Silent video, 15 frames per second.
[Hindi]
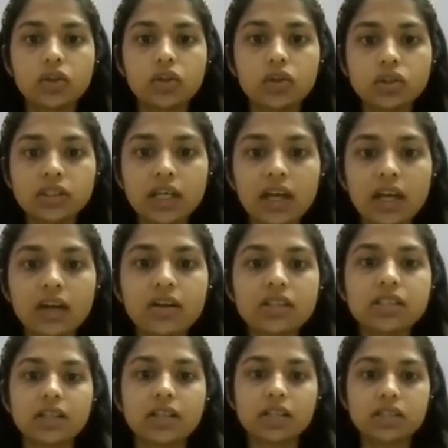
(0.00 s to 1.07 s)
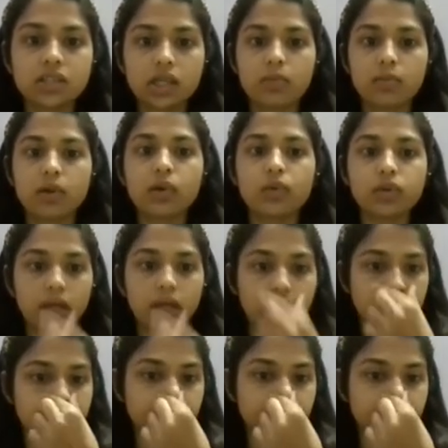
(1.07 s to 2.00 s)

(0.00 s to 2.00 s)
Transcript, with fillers: तो सेकेंडरी ज्यादा स्टेबल होता है